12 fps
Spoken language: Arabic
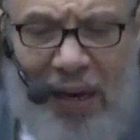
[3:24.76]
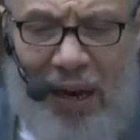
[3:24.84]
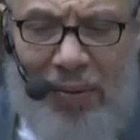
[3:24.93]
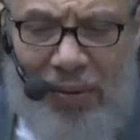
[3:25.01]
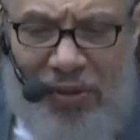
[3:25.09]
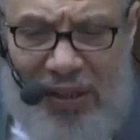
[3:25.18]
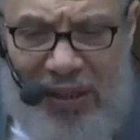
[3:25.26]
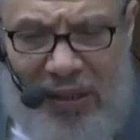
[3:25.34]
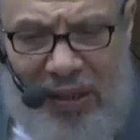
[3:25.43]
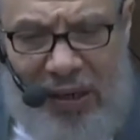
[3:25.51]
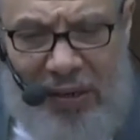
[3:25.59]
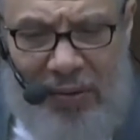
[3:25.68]
لا
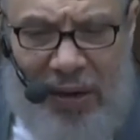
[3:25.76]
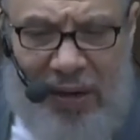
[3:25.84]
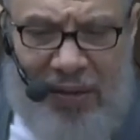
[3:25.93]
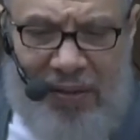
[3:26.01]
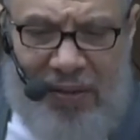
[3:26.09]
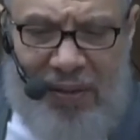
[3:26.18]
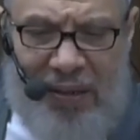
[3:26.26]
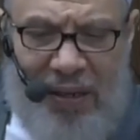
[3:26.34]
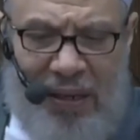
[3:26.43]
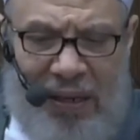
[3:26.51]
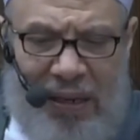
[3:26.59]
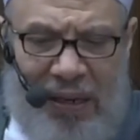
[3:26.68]
وصية لوارث
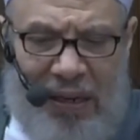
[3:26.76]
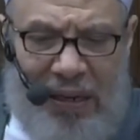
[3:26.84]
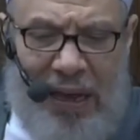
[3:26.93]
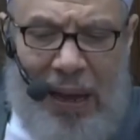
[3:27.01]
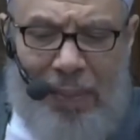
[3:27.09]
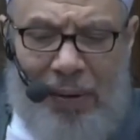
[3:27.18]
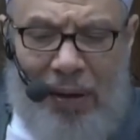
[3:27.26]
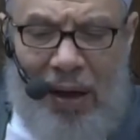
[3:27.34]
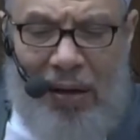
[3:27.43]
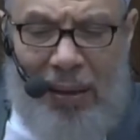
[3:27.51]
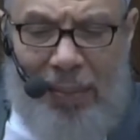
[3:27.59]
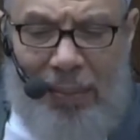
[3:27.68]
نعم
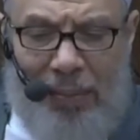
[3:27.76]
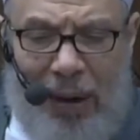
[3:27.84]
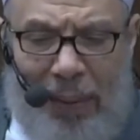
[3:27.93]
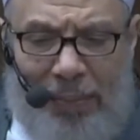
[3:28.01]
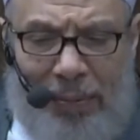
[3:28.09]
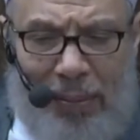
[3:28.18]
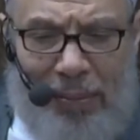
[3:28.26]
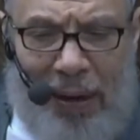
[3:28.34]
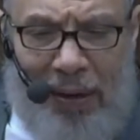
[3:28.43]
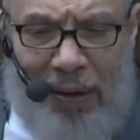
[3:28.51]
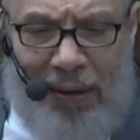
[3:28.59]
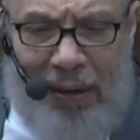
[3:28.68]
قال ابن عبد
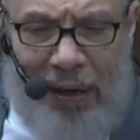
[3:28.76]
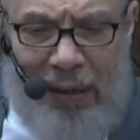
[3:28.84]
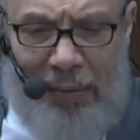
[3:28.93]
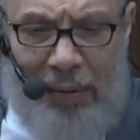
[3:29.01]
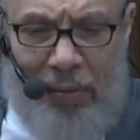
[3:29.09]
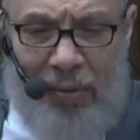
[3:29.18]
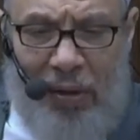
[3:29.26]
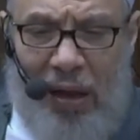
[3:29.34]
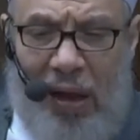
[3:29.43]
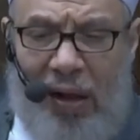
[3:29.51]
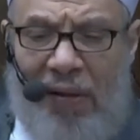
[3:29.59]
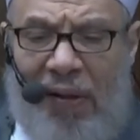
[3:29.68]
البر رحمه
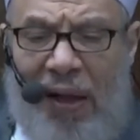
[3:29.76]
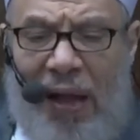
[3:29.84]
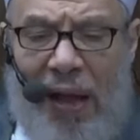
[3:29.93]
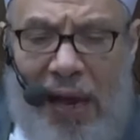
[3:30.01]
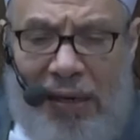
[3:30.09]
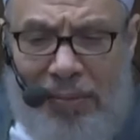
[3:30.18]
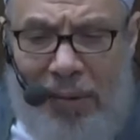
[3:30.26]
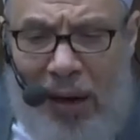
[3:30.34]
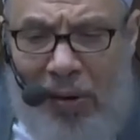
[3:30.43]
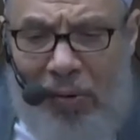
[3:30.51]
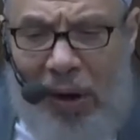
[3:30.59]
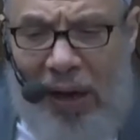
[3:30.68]
الله
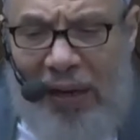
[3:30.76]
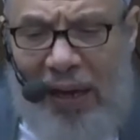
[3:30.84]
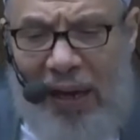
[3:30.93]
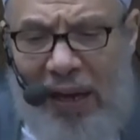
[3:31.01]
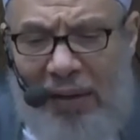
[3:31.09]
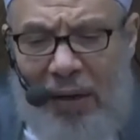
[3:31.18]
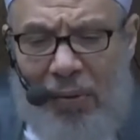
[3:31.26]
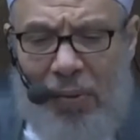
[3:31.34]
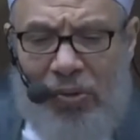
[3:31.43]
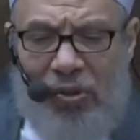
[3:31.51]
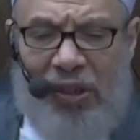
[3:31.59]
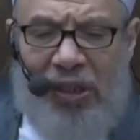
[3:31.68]
أجمعوا على أن
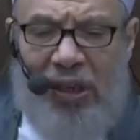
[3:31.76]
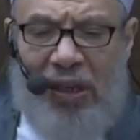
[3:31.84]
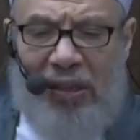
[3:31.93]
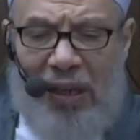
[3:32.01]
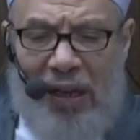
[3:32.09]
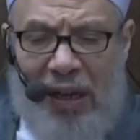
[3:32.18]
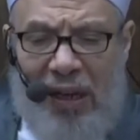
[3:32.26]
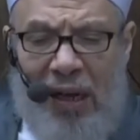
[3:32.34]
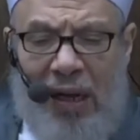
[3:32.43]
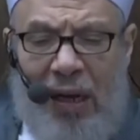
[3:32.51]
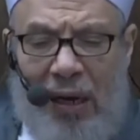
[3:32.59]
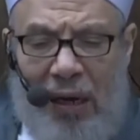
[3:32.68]
الوصية
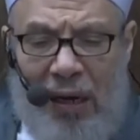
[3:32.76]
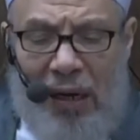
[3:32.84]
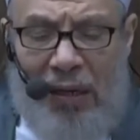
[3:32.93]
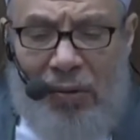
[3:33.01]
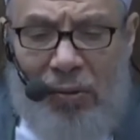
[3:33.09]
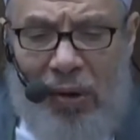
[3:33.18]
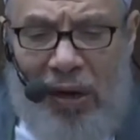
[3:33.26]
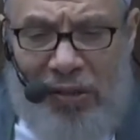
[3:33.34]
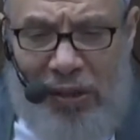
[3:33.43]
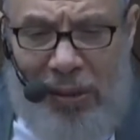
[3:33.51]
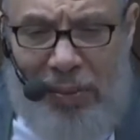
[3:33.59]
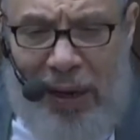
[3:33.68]
غير
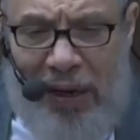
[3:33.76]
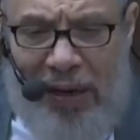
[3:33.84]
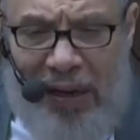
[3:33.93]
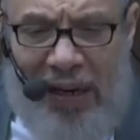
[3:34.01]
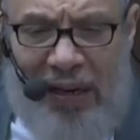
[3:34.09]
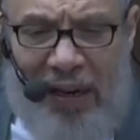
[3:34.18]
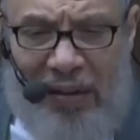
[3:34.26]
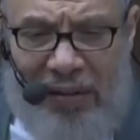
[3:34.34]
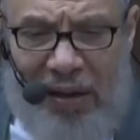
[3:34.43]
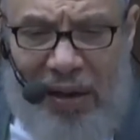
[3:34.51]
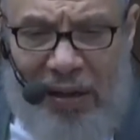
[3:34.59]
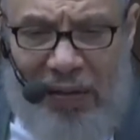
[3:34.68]
واجبة إلا
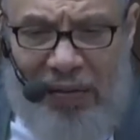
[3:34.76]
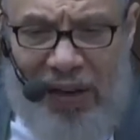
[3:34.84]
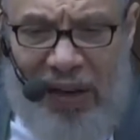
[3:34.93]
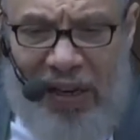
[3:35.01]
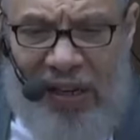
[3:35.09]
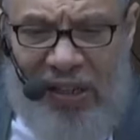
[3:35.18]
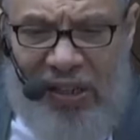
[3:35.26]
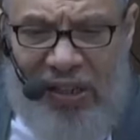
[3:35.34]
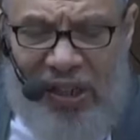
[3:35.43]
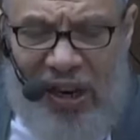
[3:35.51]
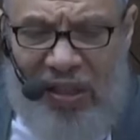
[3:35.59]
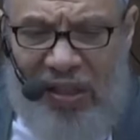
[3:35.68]
طائفة
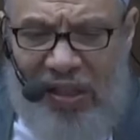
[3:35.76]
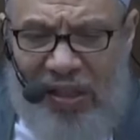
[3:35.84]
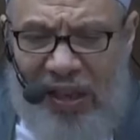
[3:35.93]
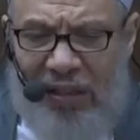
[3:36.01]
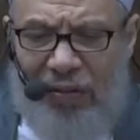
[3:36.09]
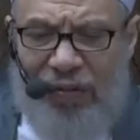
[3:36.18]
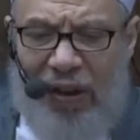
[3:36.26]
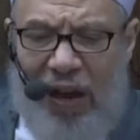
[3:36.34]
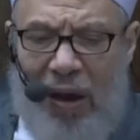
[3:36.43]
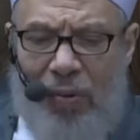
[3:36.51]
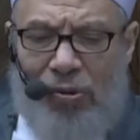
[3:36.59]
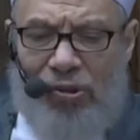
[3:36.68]
شذت
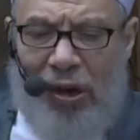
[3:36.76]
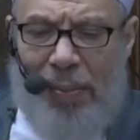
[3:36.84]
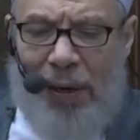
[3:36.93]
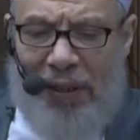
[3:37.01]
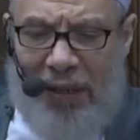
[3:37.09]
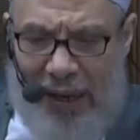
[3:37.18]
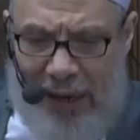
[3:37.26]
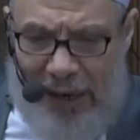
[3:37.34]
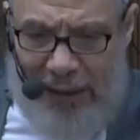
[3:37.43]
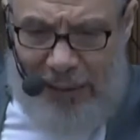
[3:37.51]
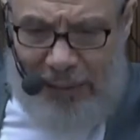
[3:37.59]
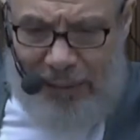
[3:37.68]

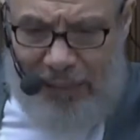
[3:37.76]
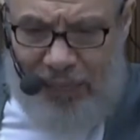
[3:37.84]
فأوجبتها